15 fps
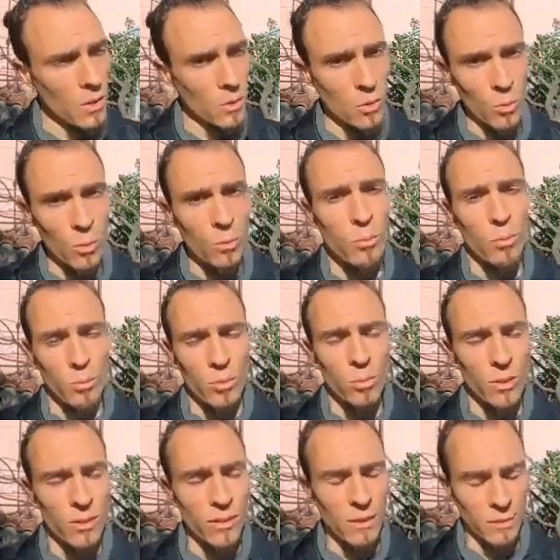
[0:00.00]
euh, donc pour
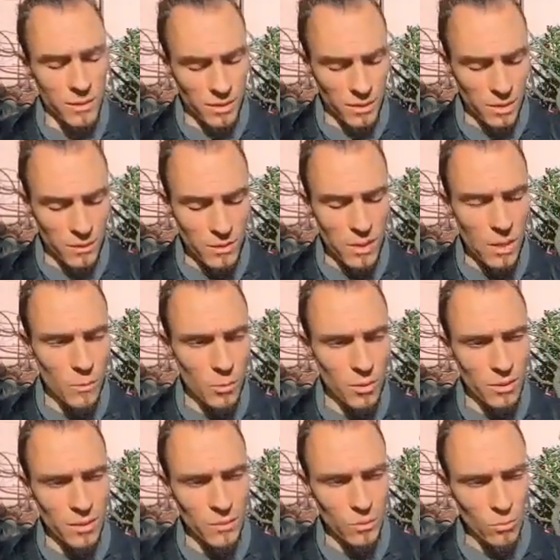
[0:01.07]
ceux qui savent qui c'est, évidemment,
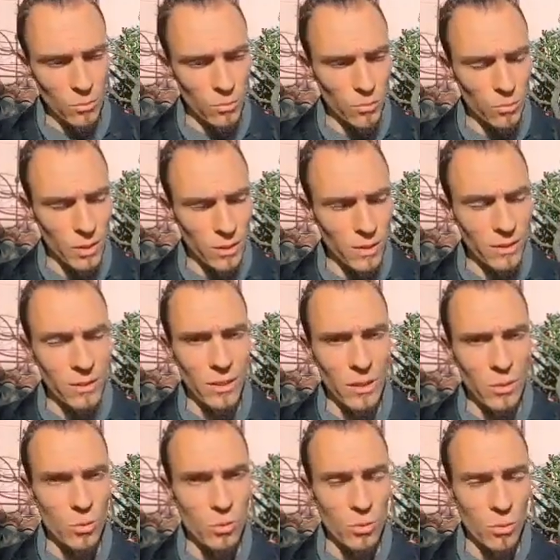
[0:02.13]
c'est, vous savez que c'est
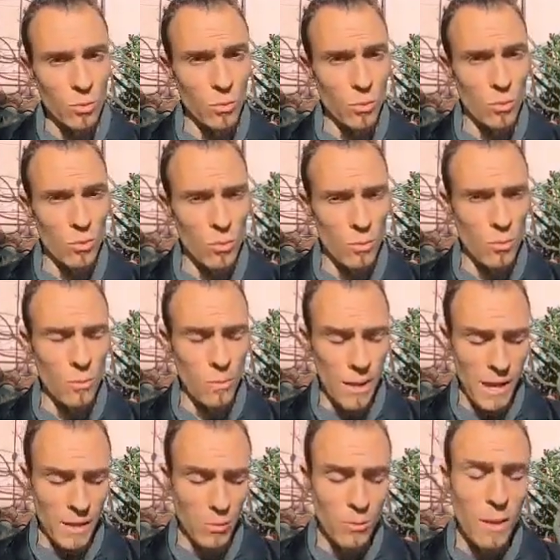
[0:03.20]
quelque chose de, pas
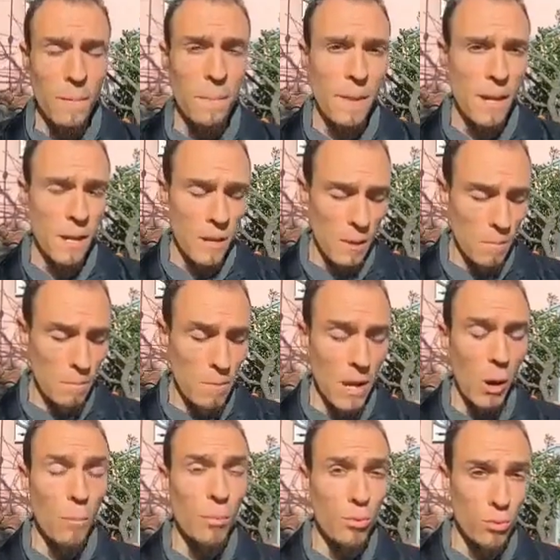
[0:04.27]
anodin. Mais
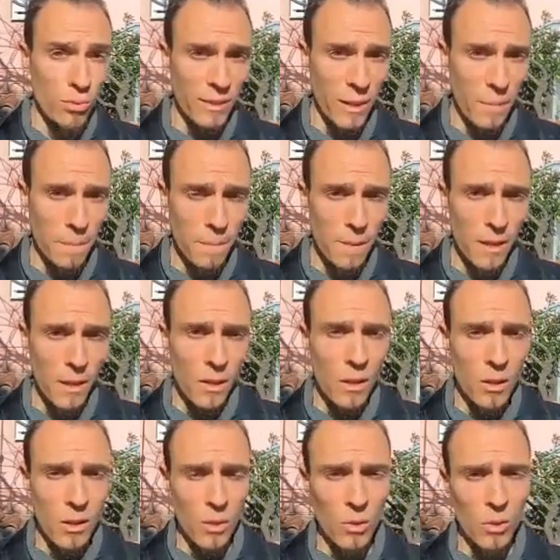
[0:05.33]
en plus de ça,
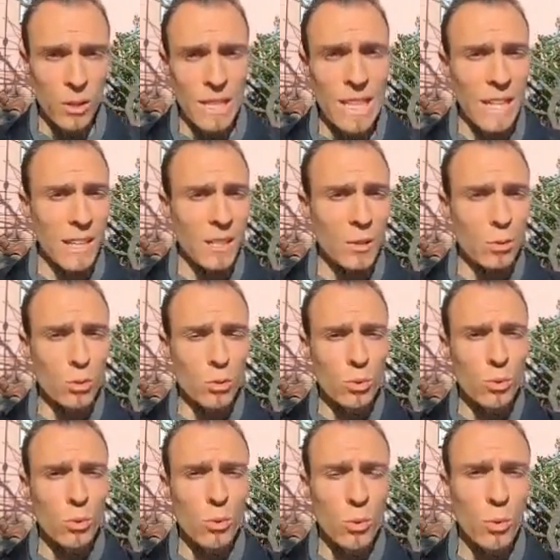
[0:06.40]
euh, il y a quelques
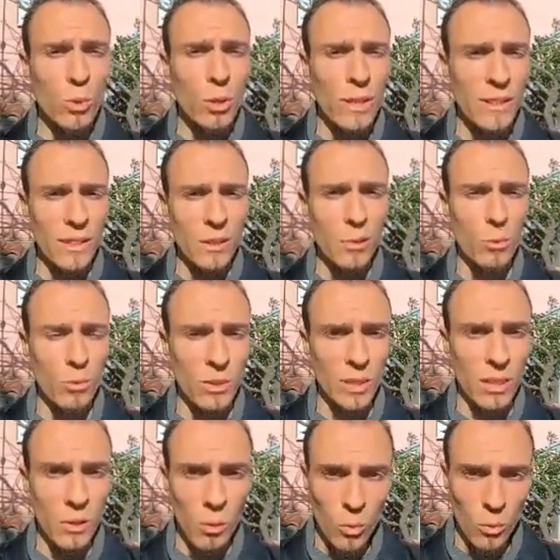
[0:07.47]
jours, l'État du
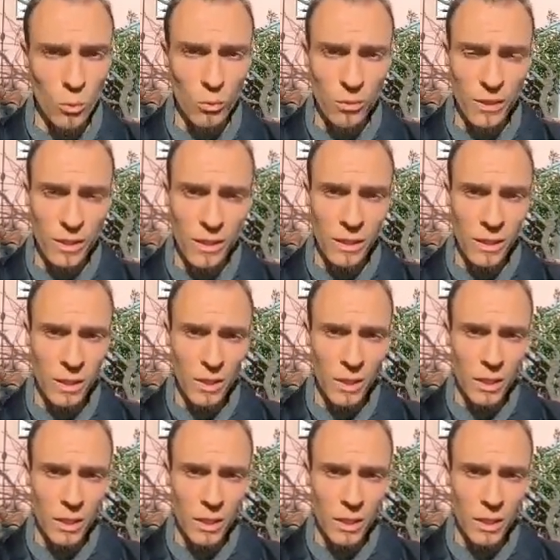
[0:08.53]
Monténégro vient